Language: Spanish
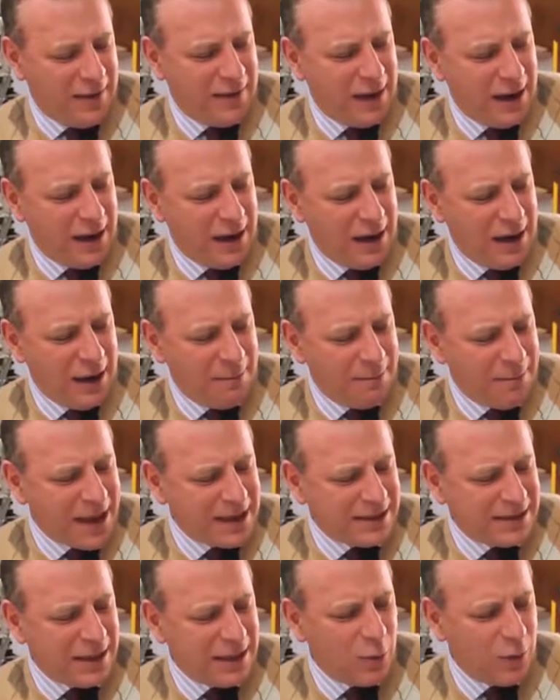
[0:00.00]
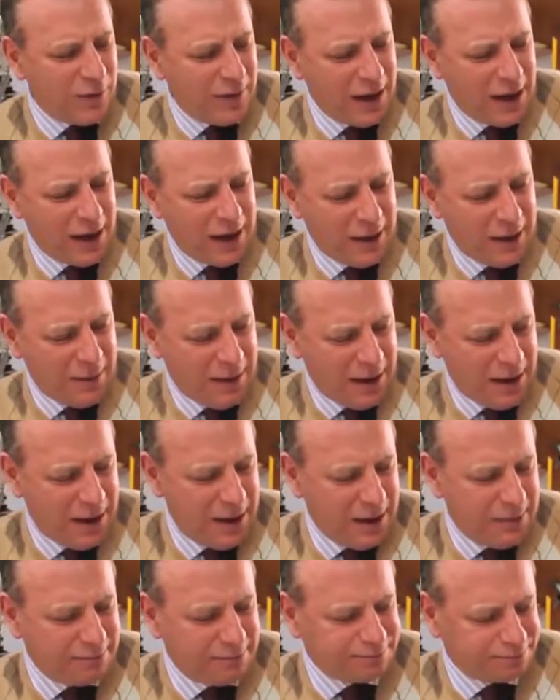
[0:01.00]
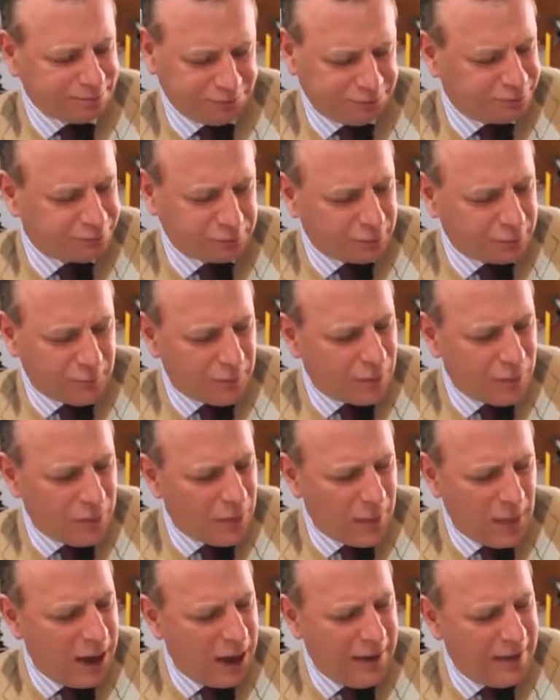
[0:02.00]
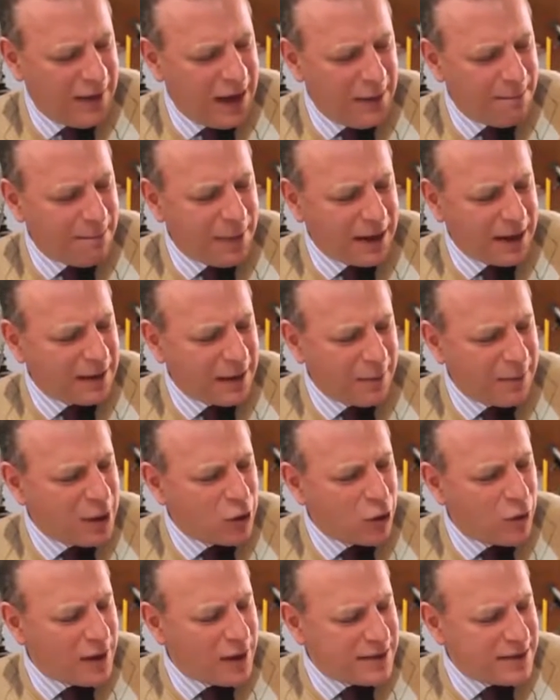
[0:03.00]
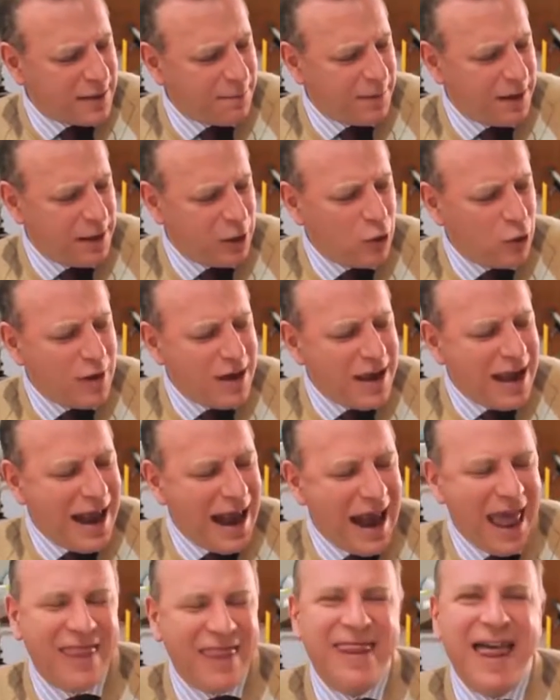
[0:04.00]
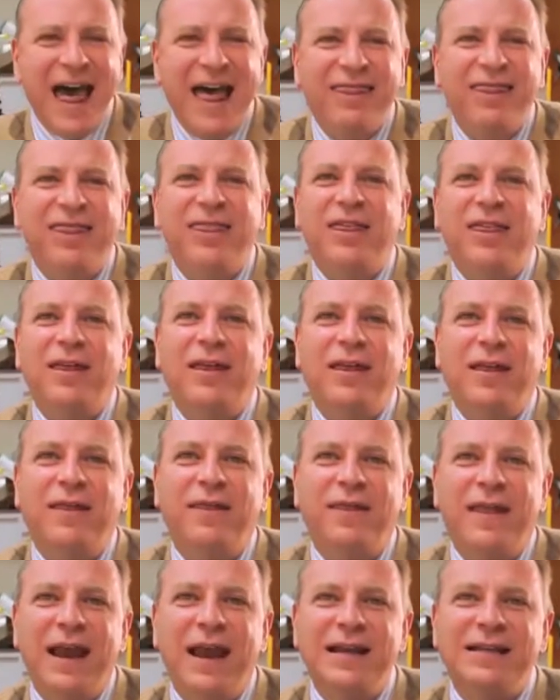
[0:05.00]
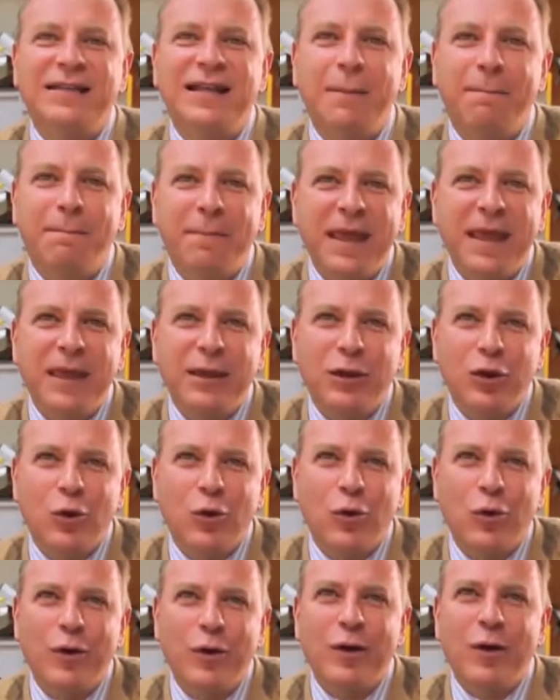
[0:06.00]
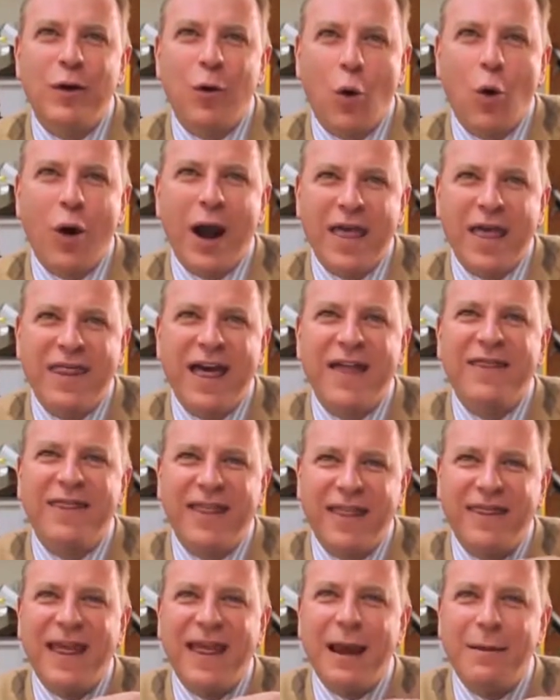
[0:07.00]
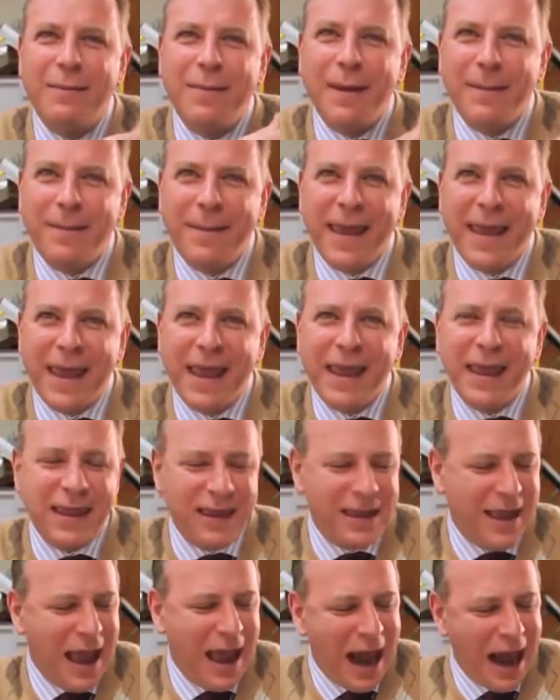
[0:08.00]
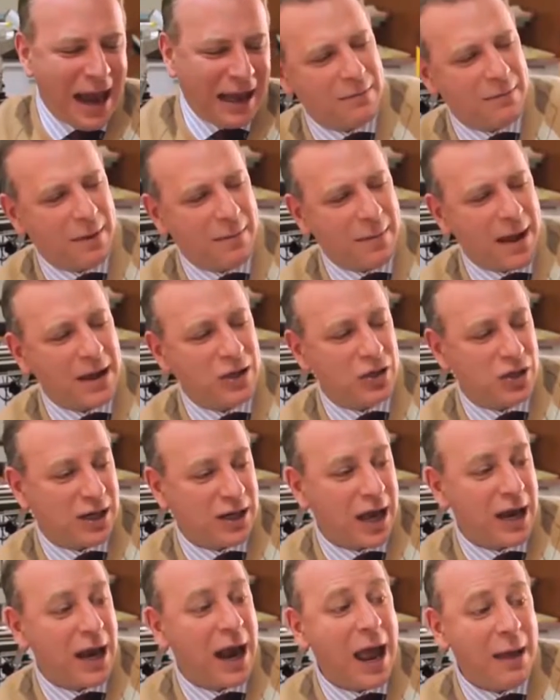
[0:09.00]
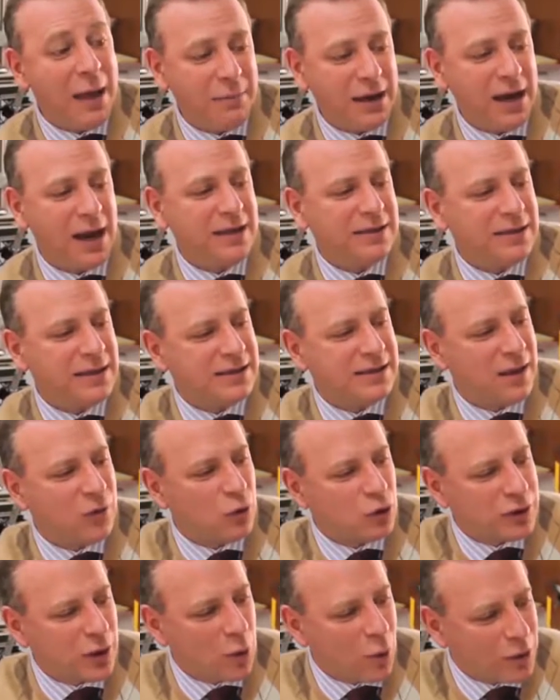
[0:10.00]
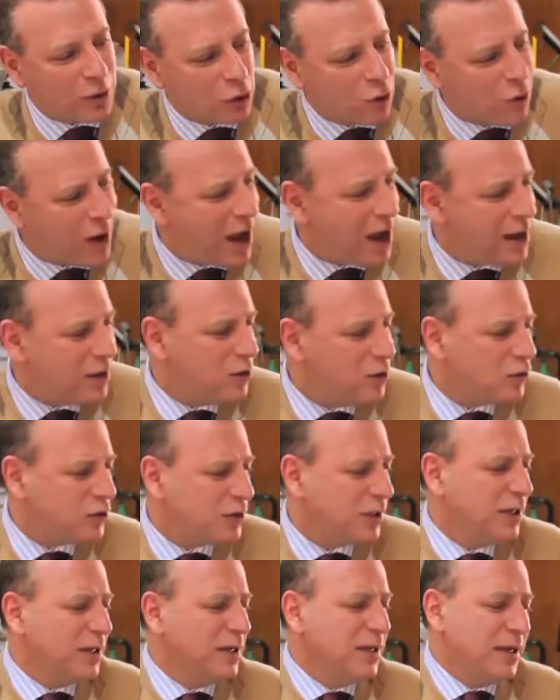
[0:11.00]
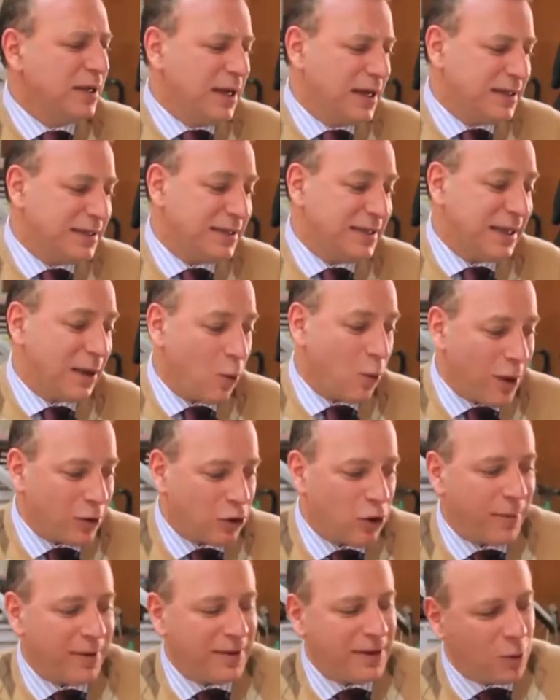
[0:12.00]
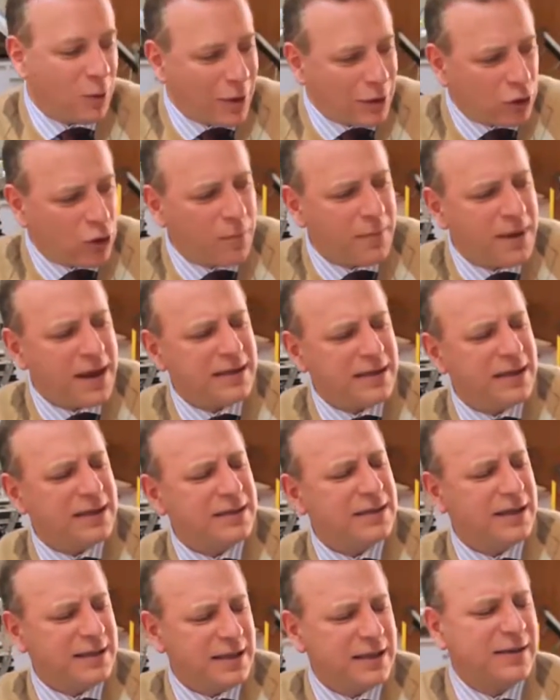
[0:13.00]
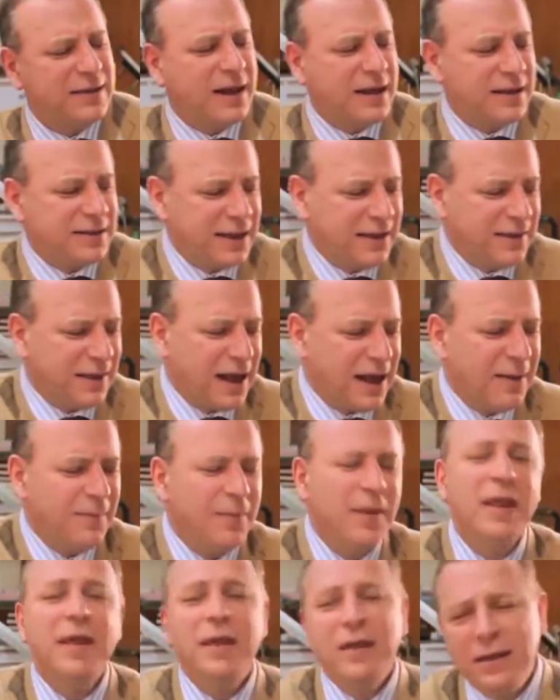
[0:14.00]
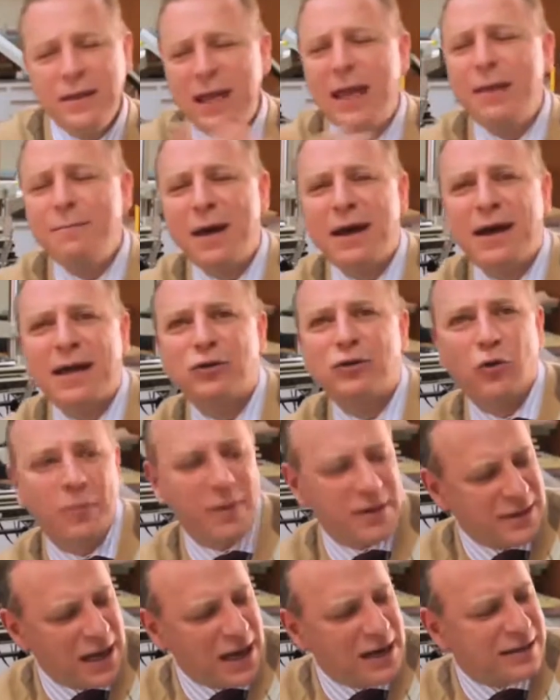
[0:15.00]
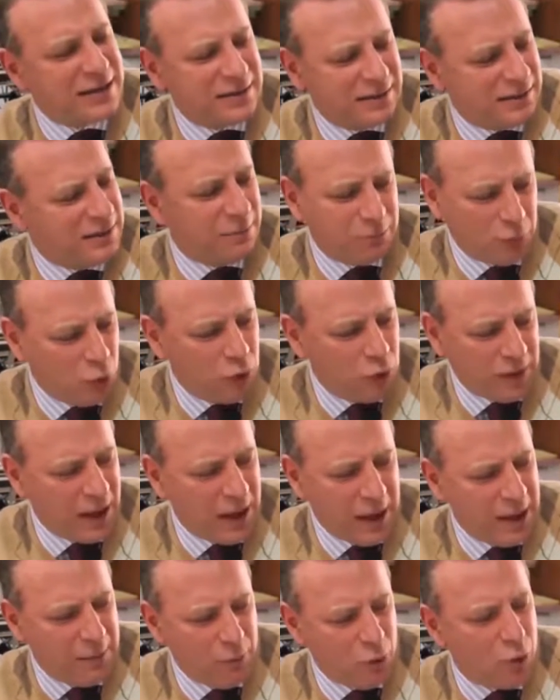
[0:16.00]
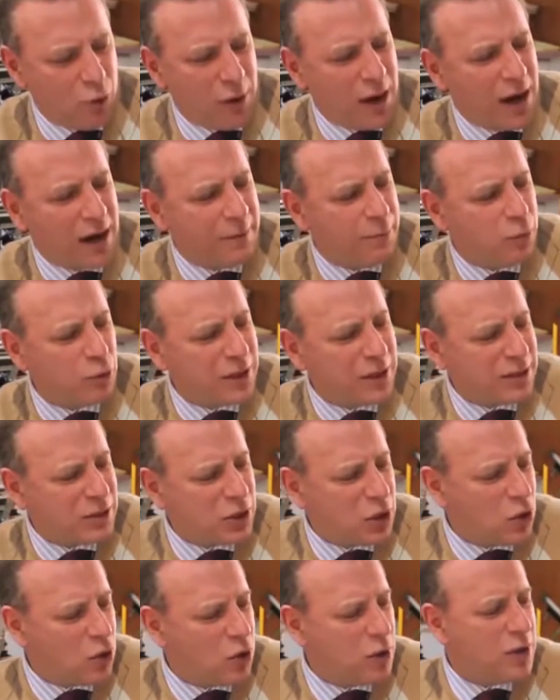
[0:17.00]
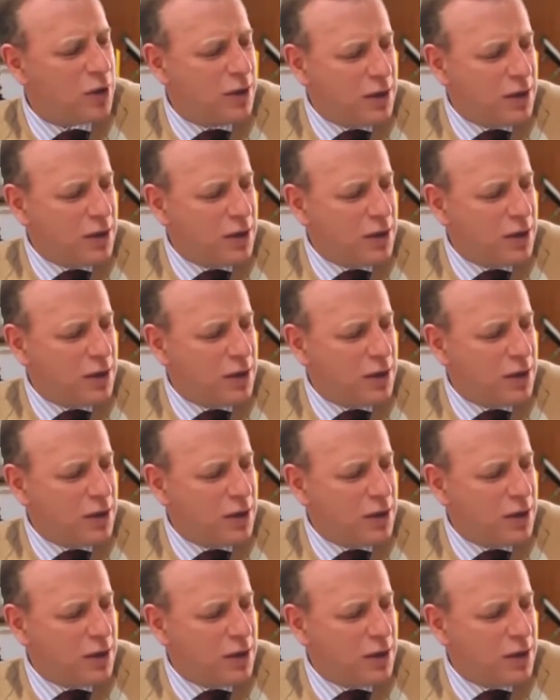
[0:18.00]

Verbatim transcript: Eh, en los mismos productos se establece más o menos para qué tipo de edad está, digamos, de los, de los cuatro meses a los dos años hay un tipo de cepillo, pues según las marcas. De los, de los dos años a los cuatro, de los cinco a los siete, entonces más o menos miran los requerimientos como el mercado lo está ofreciendo.